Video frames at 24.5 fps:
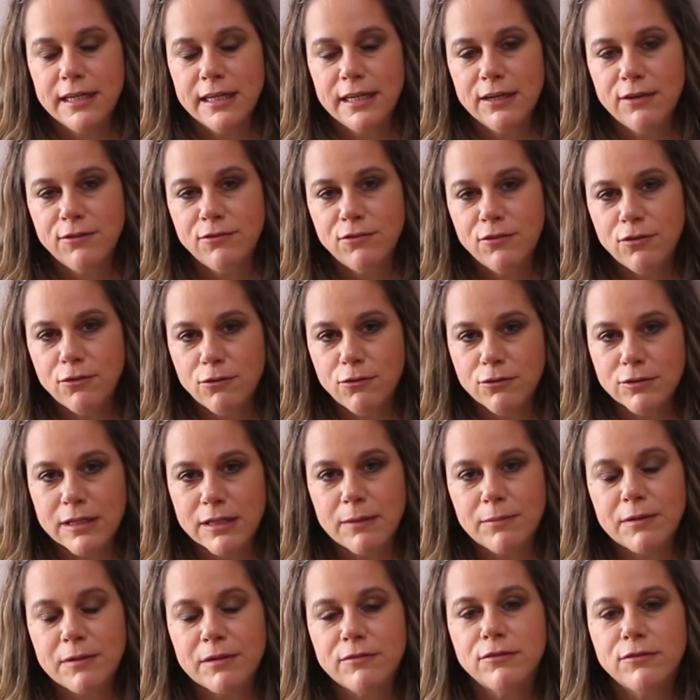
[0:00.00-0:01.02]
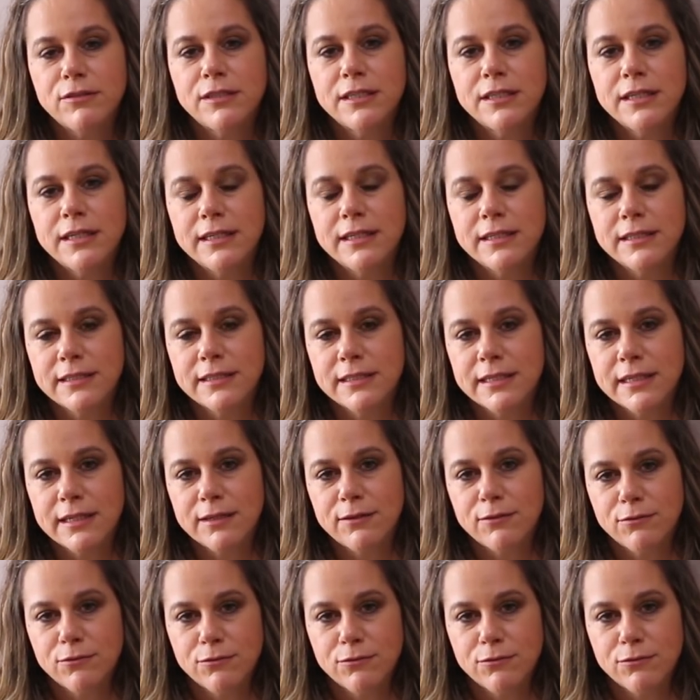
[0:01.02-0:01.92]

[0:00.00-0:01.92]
Eu vou contar para vocês, né?